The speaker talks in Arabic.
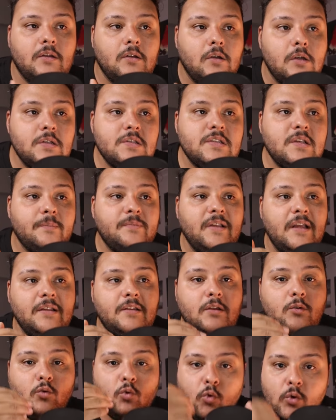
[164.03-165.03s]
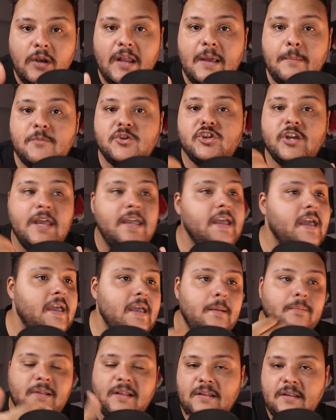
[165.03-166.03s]
القصه بتاعه الاولى مش هي
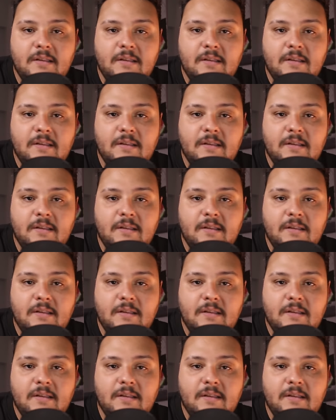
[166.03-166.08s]
هي بتاعه